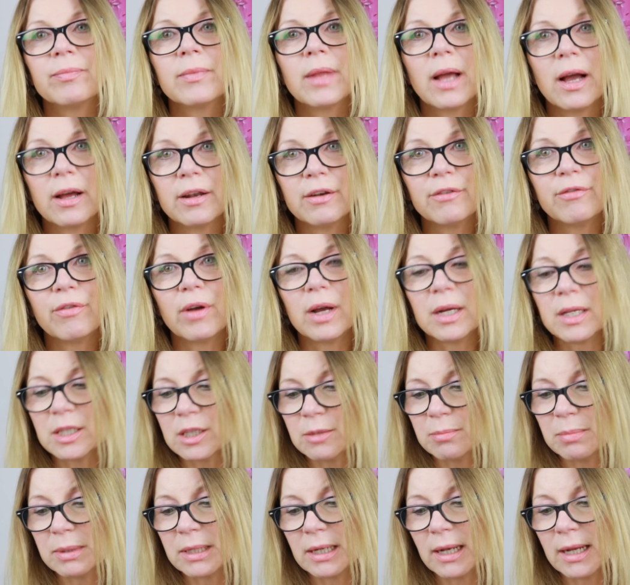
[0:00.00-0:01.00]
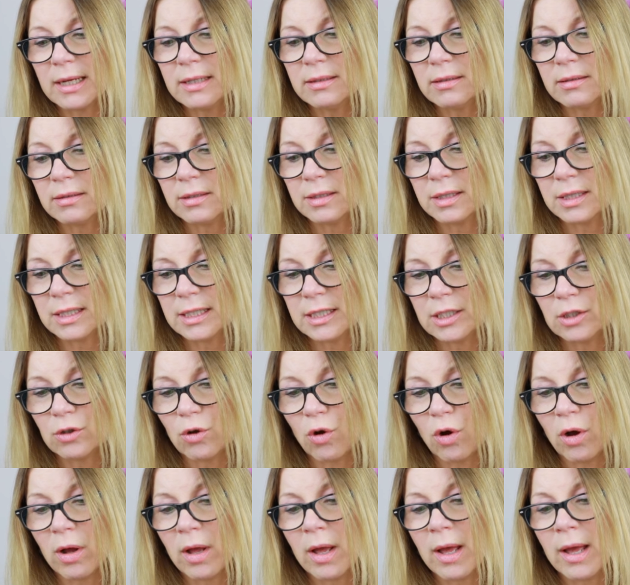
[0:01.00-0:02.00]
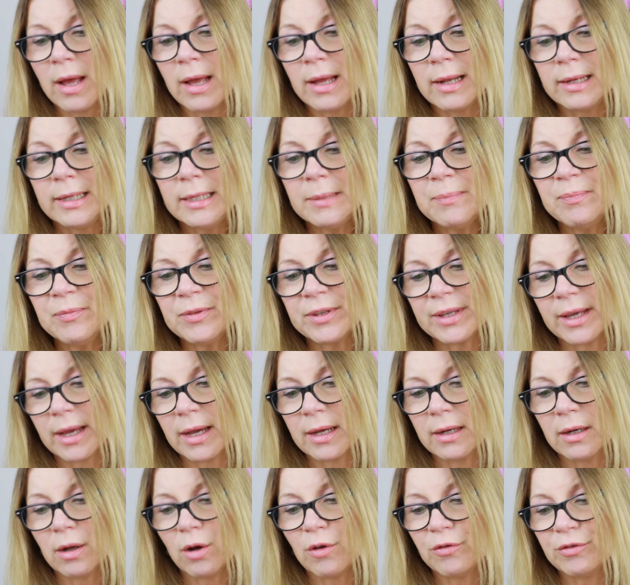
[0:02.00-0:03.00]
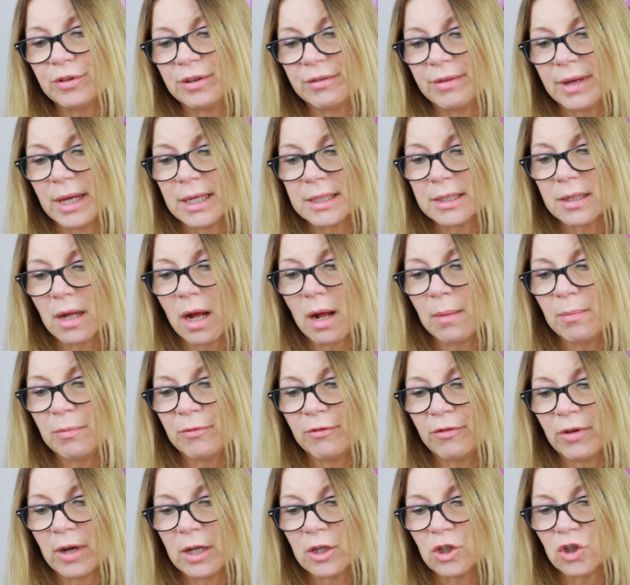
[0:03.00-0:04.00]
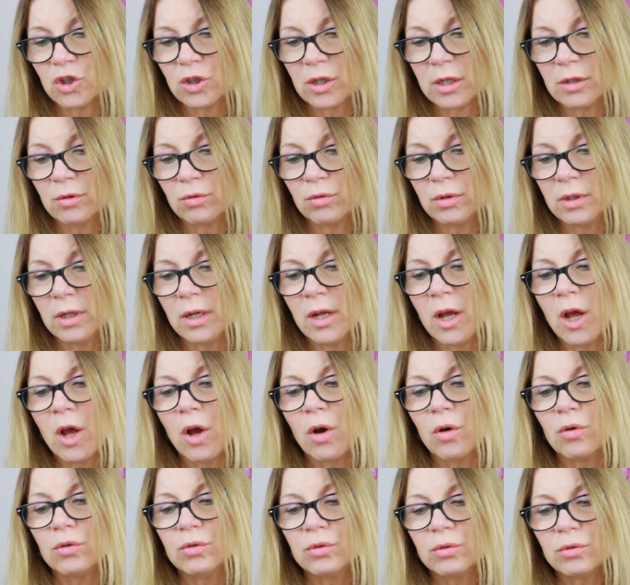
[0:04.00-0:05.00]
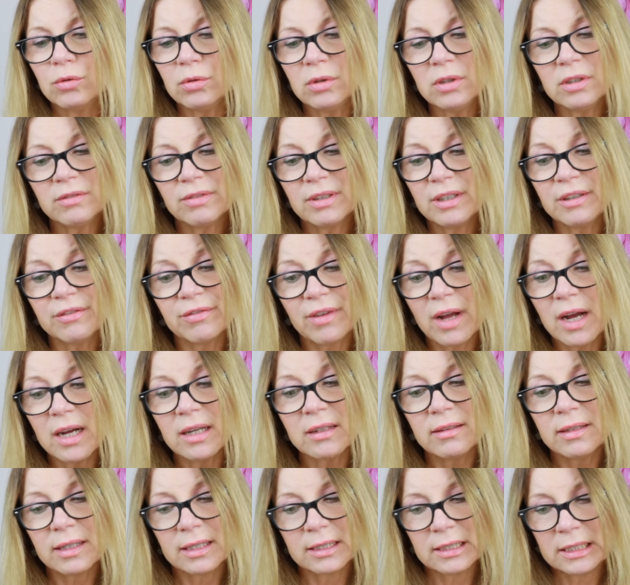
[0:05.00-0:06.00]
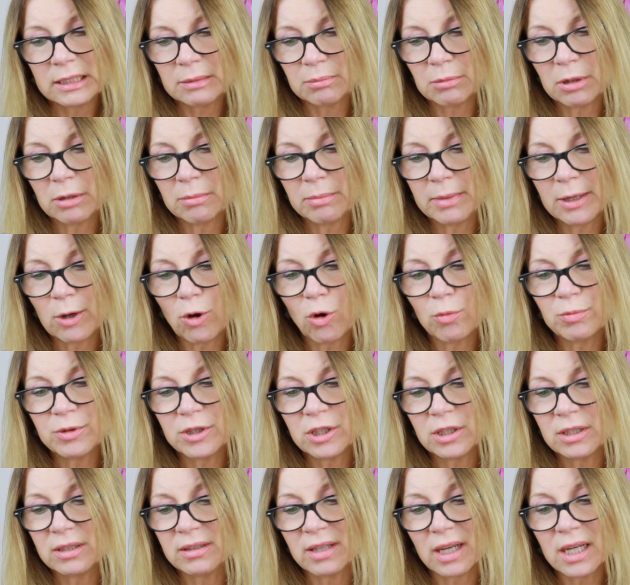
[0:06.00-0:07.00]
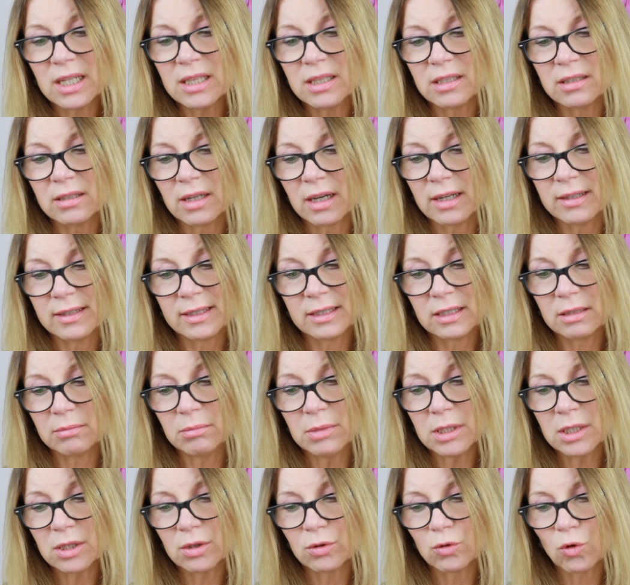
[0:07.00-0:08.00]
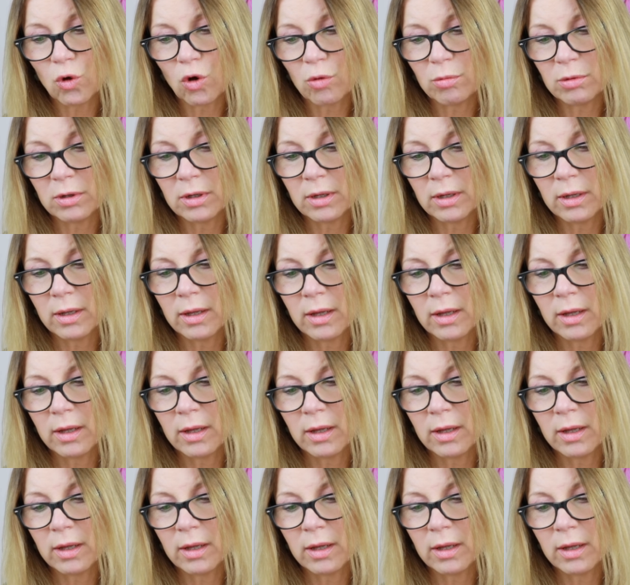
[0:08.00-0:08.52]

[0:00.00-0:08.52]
Anfangs begleitete sie ihn noch liebend gerne auf diverse Abendveranstaltungen und irgendwann fragte er nicht mal mehr, ob sie Interesse daran hätte mitzukommen.